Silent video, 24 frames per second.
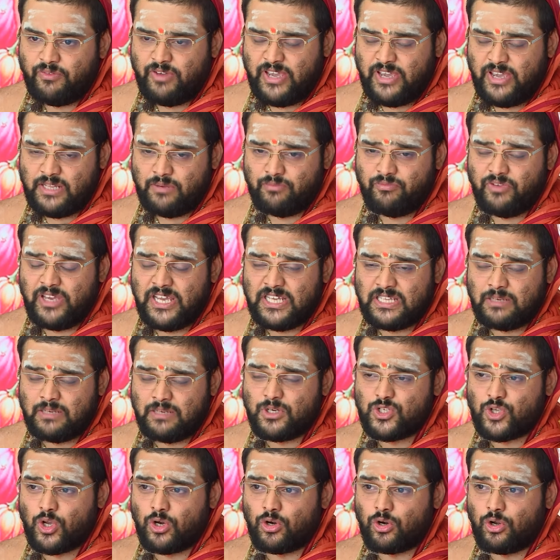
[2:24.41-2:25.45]
வேதம்
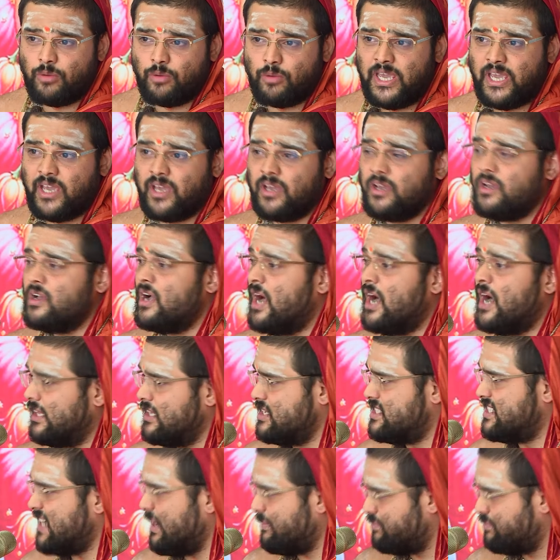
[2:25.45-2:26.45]
வேதம்னு சொல்றோமே அது